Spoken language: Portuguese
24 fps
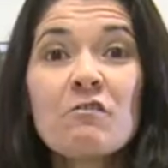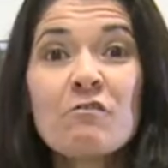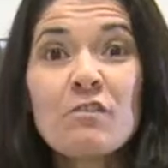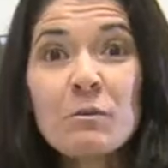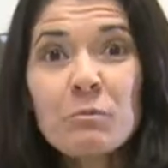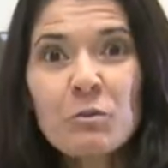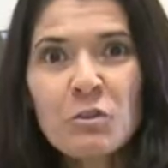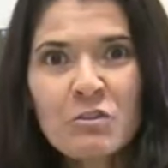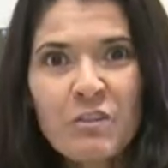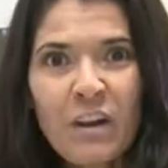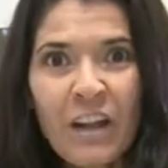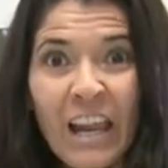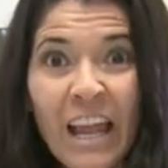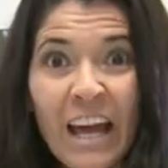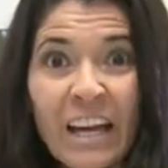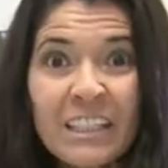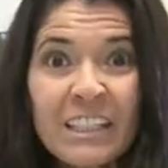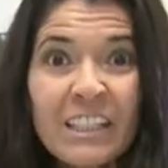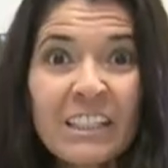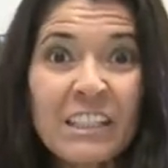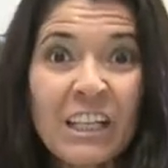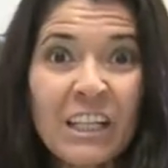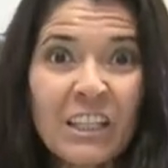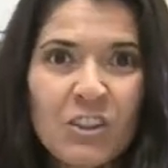Vamos falar
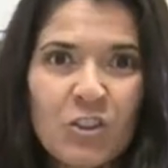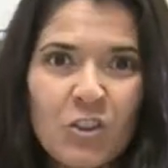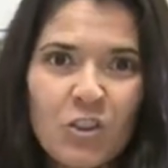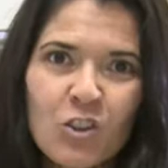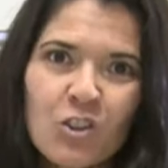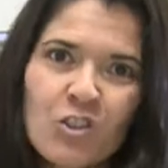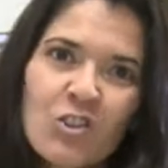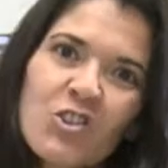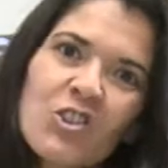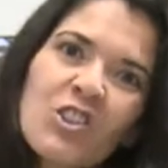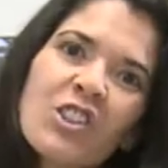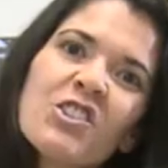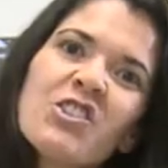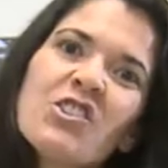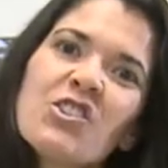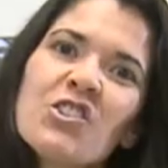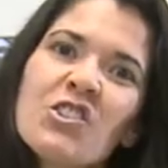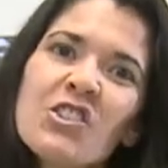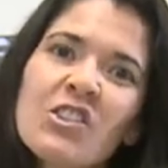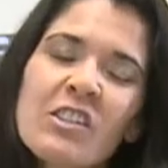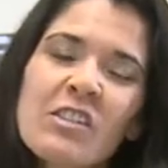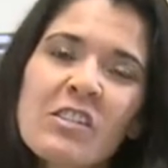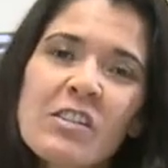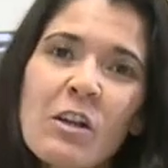da tecnologia de
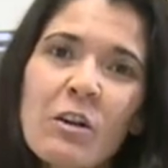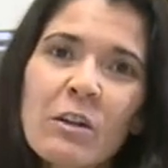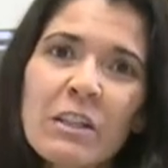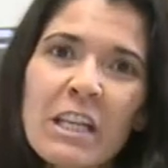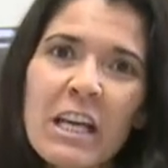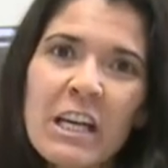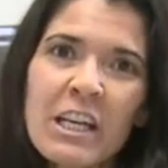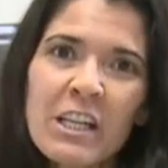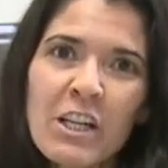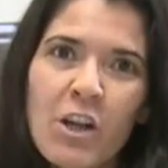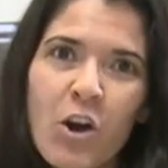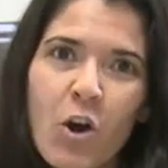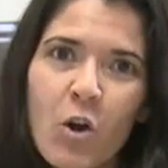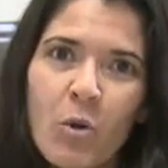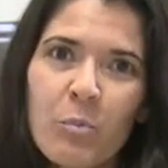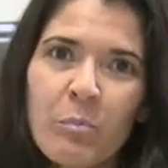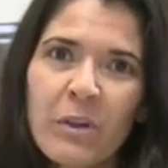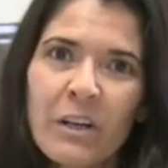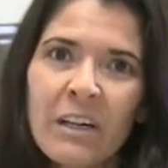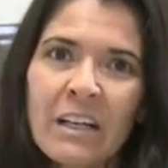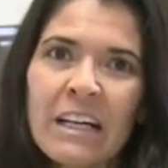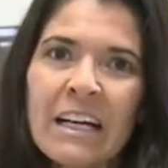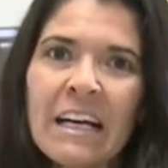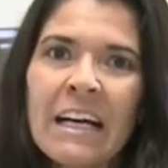digestão
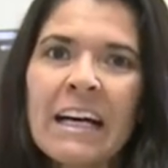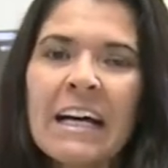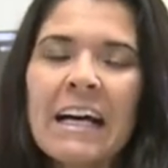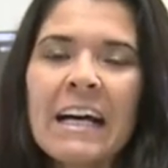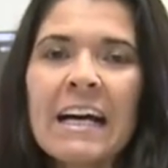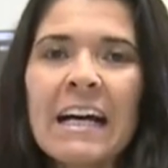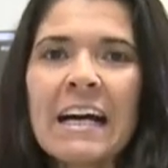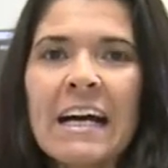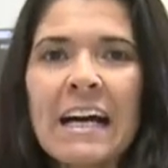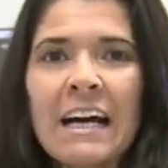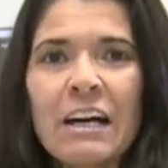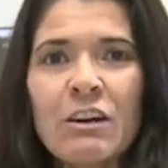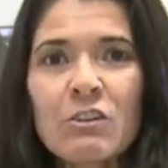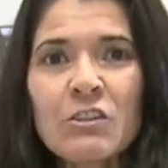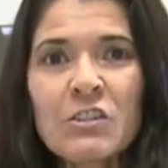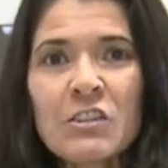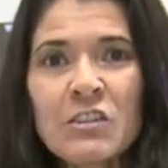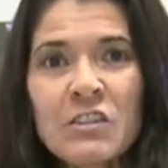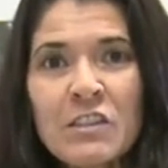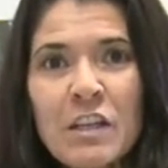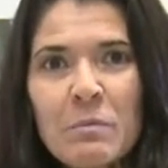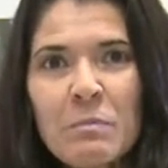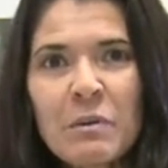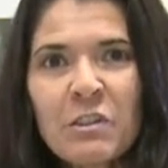anaeróbia. O
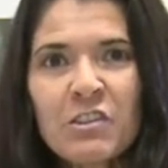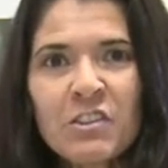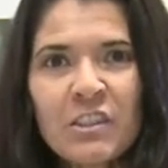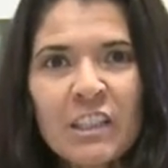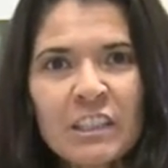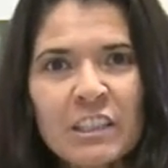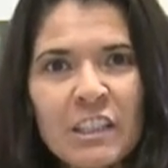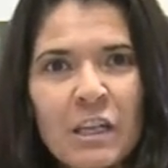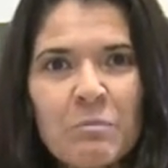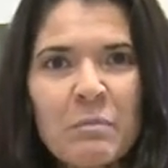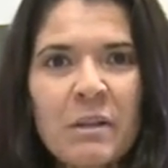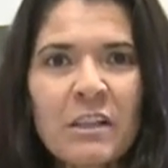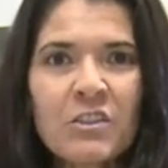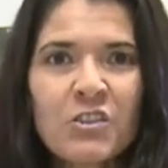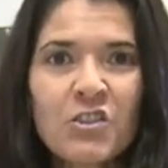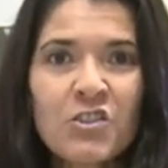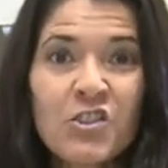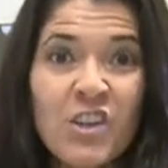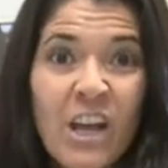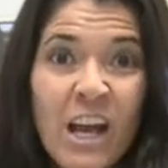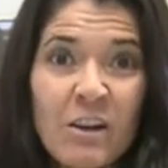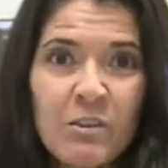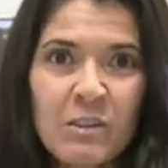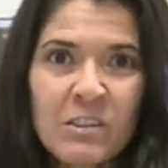sistema de tratamento
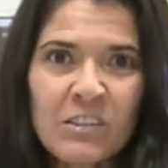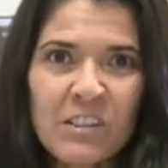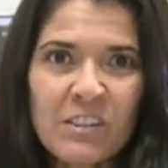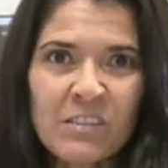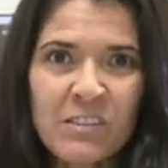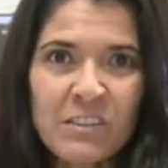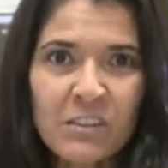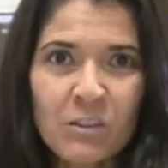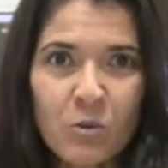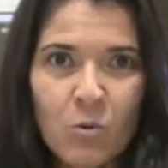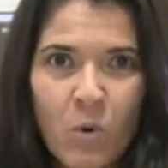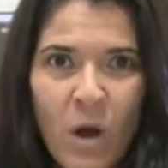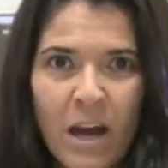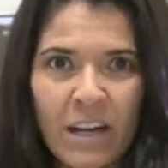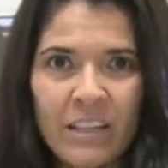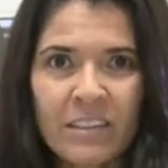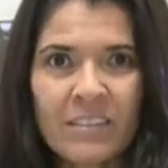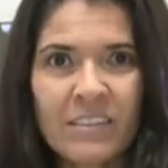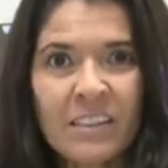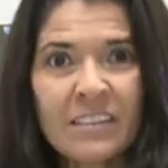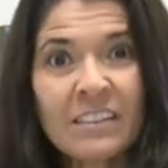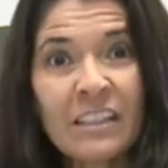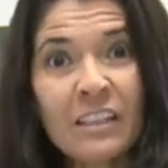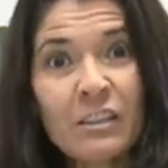de águas
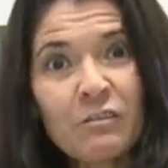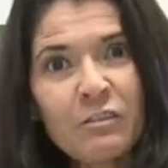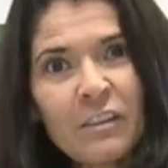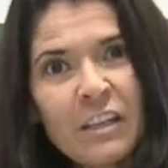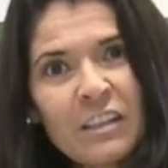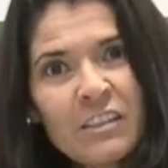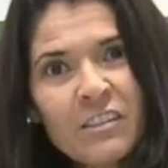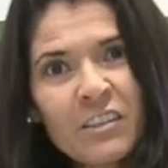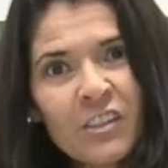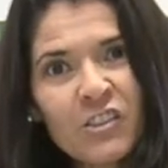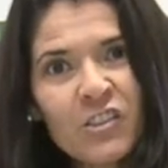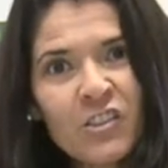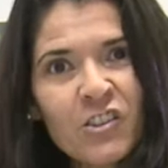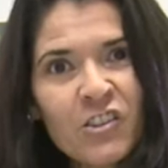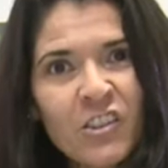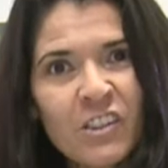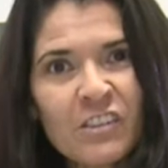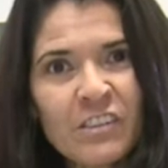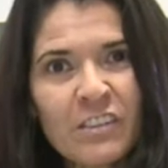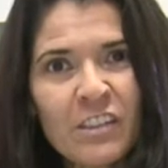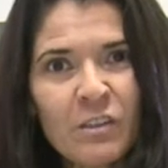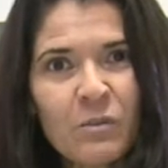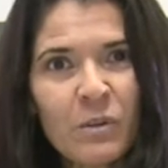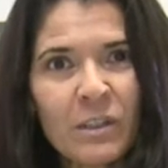residuárias através da
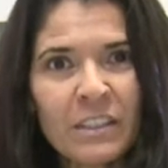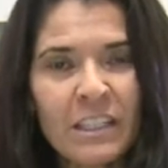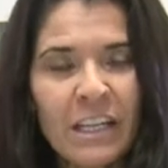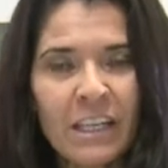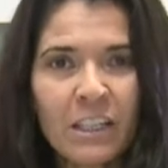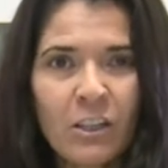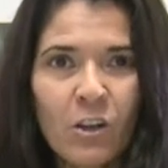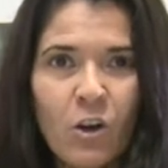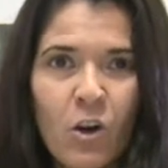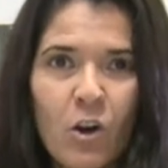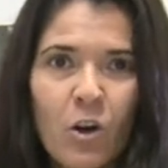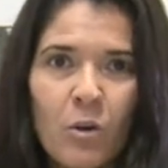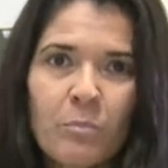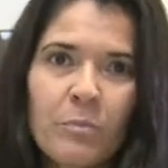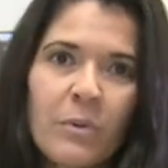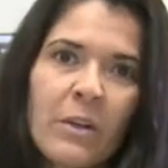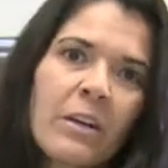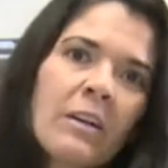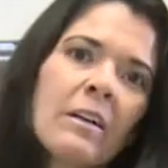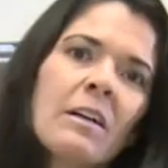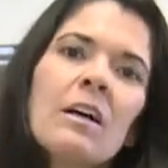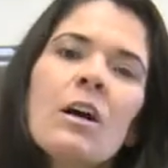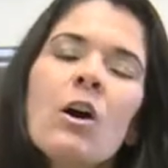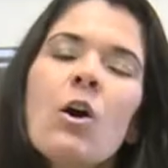digestão
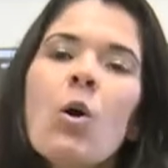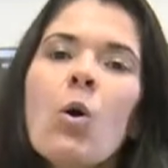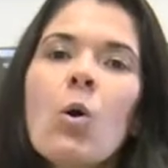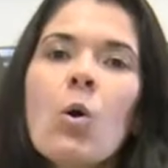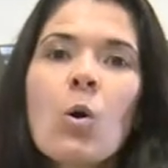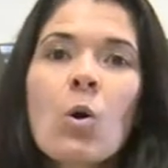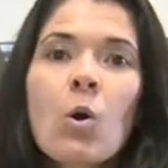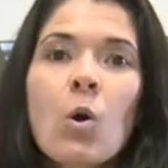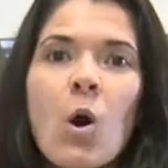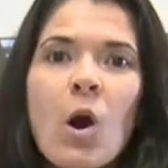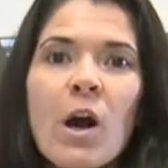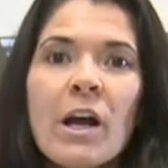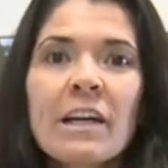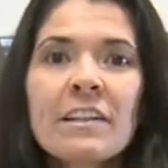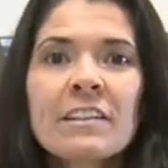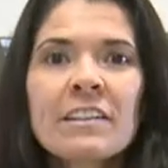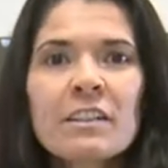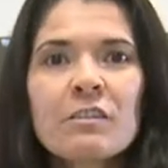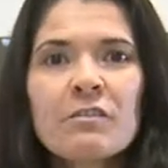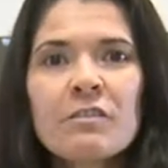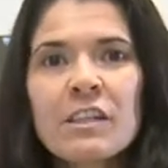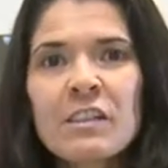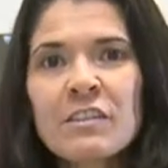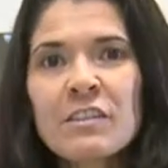anaeróbia ocorre
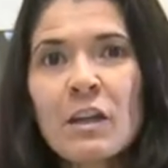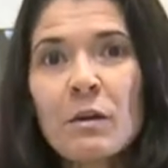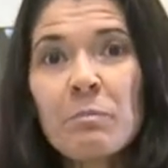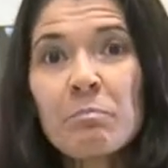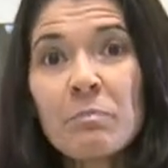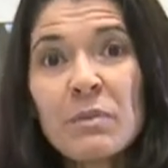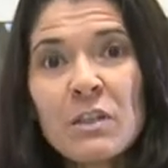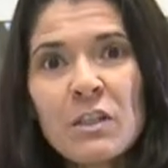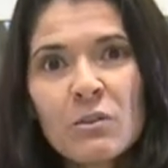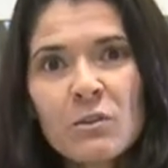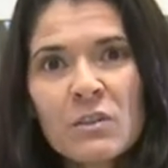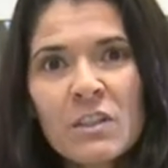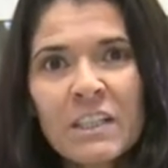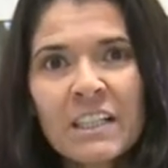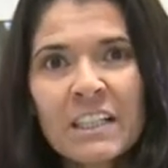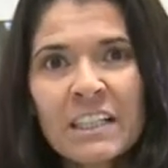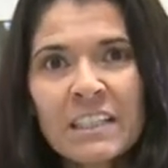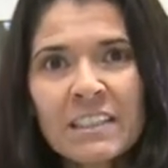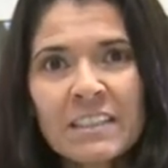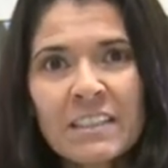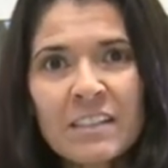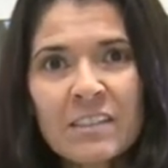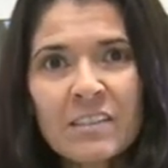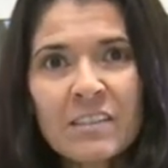através da
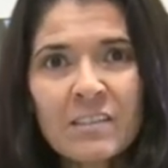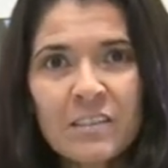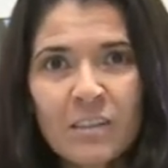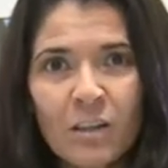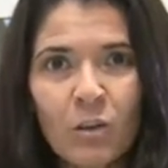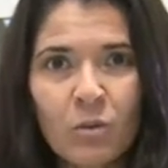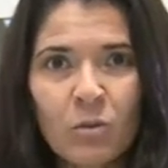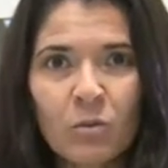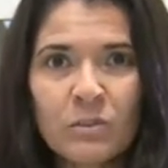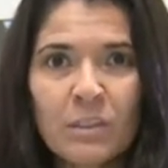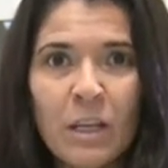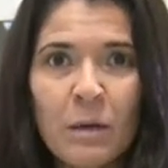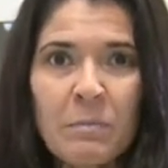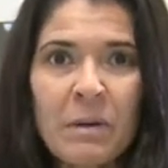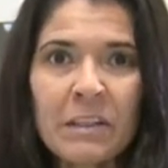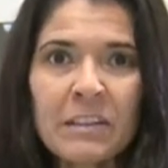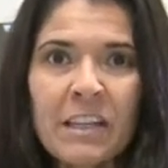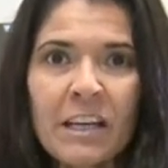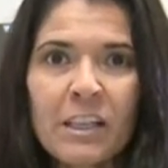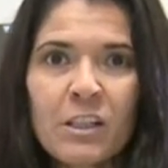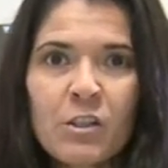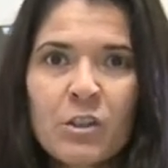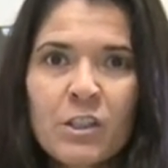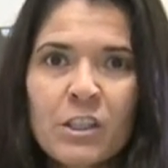biodegradação da
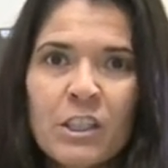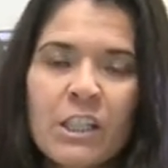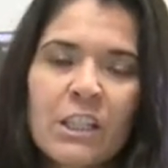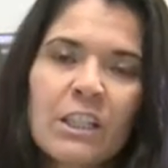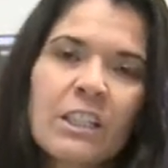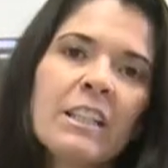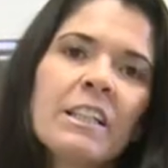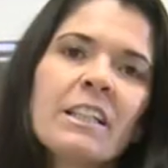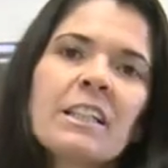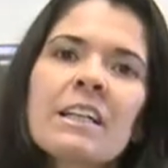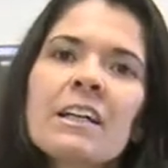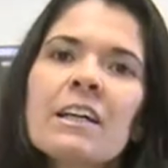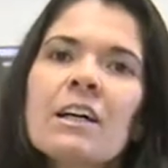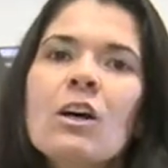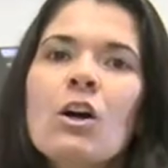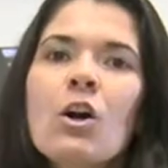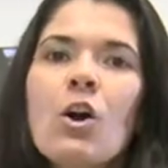matéria orgânica